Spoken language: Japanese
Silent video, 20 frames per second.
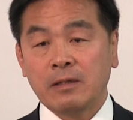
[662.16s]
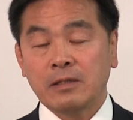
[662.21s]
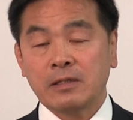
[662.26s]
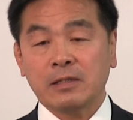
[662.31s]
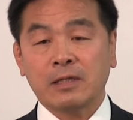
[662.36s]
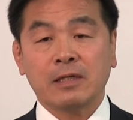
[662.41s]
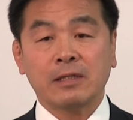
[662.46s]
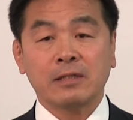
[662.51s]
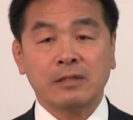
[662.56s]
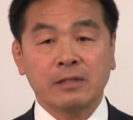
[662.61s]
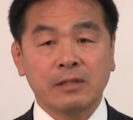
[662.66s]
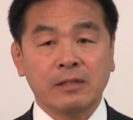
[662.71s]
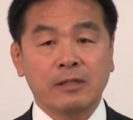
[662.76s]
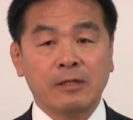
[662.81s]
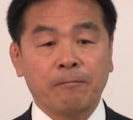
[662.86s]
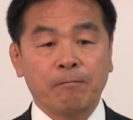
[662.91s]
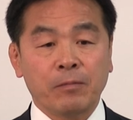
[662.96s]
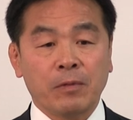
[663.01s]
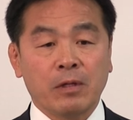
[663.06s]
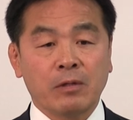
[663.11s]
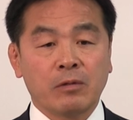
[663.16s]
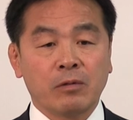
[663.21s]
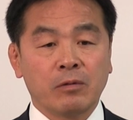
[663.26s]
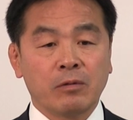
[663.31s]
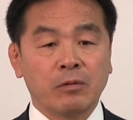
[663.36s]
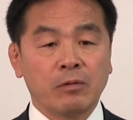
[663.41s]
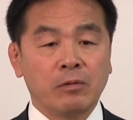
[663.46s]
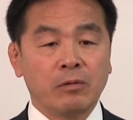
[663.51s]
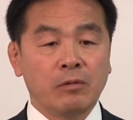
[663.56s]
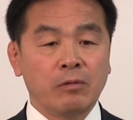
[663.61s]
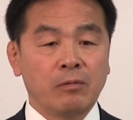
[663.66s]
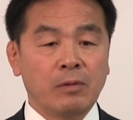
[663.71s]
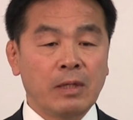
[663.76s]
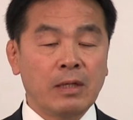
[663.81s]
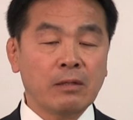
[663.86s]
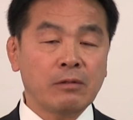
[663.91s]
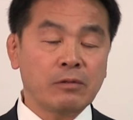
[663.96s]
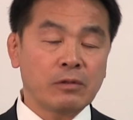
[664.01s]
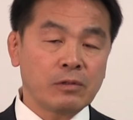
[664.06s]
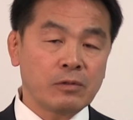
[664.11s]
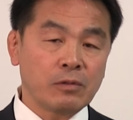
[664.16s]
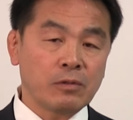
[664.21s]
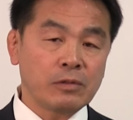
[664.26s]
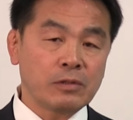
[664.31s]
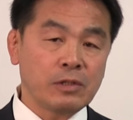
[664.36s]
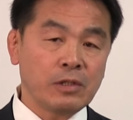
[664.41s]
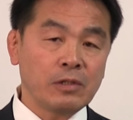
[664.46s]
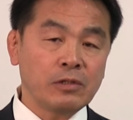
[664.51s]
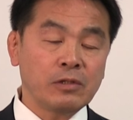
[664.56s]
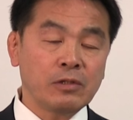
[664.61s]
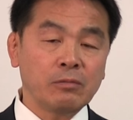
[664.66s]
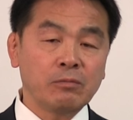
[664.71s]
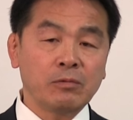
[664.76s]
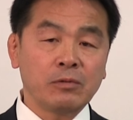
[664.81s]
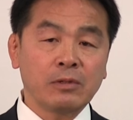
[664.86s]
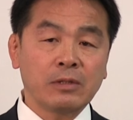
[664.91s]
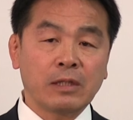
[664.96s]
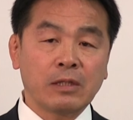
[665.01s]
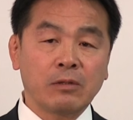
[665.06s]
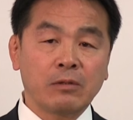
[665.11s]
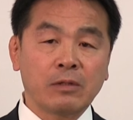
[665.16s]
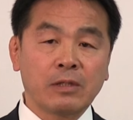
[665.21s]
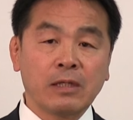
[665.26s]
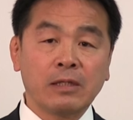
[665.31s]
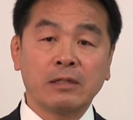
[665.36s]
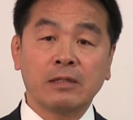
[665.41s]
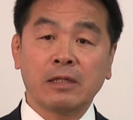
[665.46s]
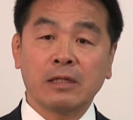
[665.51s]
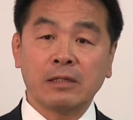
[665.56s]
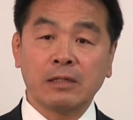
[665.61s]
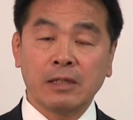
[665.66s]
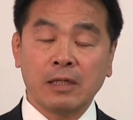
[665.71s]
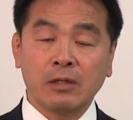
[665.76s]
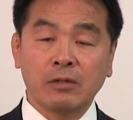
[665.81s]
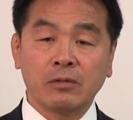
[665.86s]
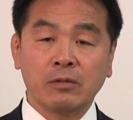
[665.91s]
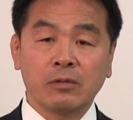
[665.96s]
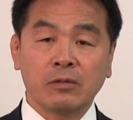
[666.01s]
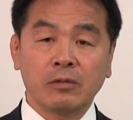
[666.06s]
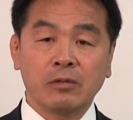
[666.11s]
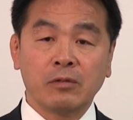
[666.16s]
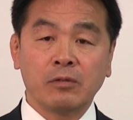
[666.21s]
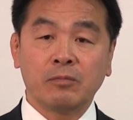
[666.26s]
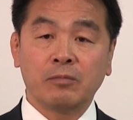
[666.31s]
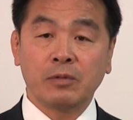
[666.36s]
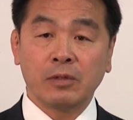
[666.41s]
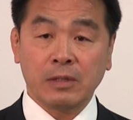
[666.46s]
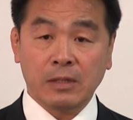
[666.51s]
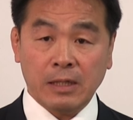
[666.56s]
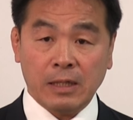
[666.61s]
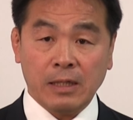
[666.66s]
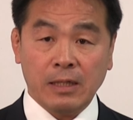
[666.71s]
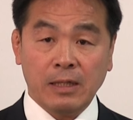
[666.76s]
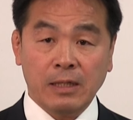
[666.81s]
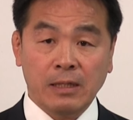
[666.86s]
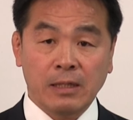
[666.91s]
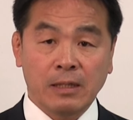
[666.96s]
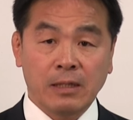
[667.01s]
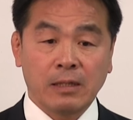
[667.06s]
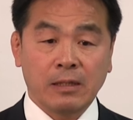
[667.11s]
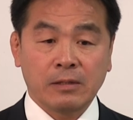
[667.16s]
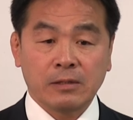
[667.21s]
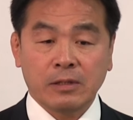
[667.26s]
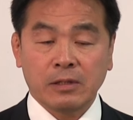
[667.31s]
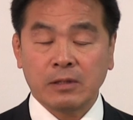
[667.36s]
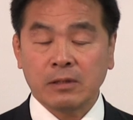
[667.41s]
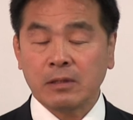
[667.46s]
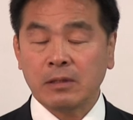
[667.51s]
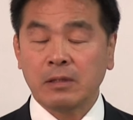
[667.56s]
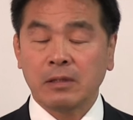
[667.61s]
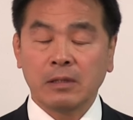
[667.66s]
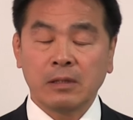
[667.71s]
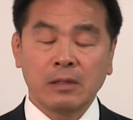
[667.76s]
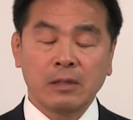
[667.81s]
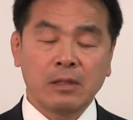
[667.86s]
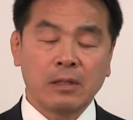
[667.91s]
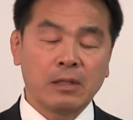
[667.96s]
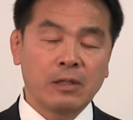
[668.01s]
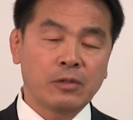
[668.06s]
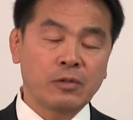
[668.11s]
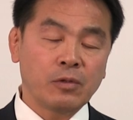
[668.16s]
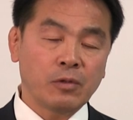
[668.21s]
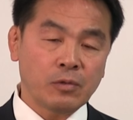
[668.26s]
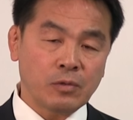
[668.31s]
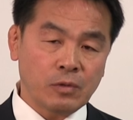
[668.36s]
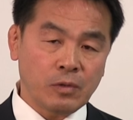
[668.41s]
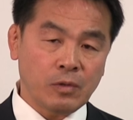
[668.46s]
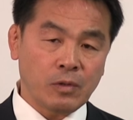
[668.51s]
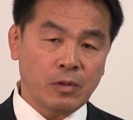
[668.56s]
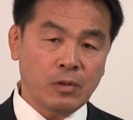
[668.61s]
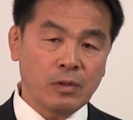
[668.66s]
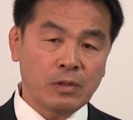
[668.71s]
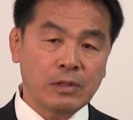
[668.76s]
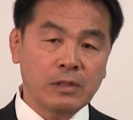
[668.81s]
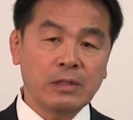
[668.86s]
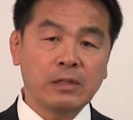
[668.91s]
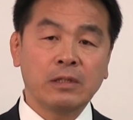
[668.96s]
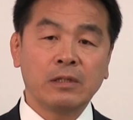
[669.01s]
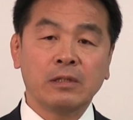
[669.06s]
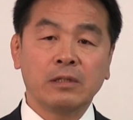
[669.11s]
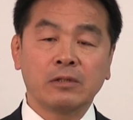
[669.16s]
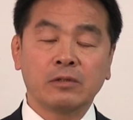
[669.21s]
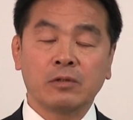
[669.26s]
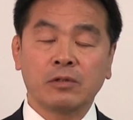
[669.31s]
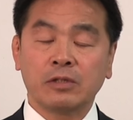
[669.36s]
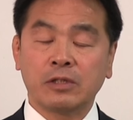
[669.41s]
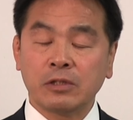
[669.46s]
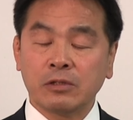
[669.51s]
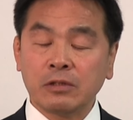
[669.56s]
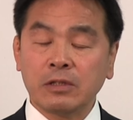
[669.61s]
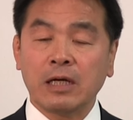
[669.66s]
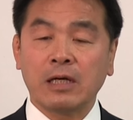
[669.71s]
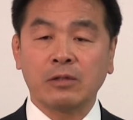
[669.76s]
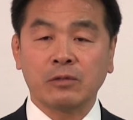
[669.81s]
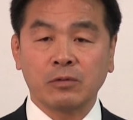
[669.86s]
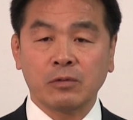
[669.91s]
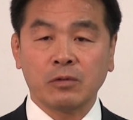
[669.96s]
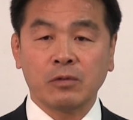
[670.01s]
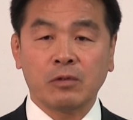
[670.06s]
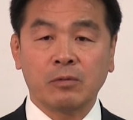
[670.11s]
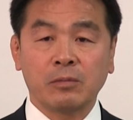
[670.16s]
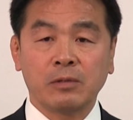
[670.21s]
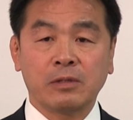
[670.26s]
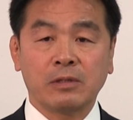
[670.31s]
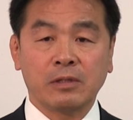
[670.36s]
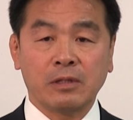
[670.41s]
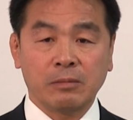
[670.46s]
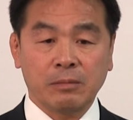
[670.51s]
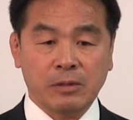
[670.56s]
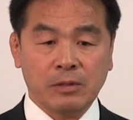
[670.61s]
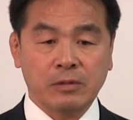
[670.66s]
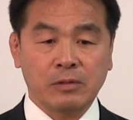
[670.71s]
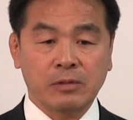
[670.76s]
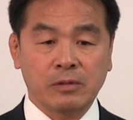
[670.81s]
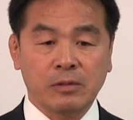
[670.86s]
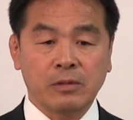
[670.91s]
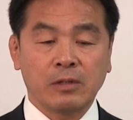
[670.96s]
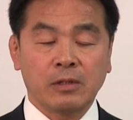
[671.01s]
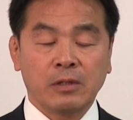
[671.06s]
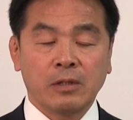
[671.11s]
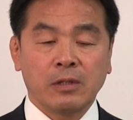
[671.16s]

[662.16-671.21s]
しかし我が国の精神文化の原点である文化、京都にその軸があると思っています。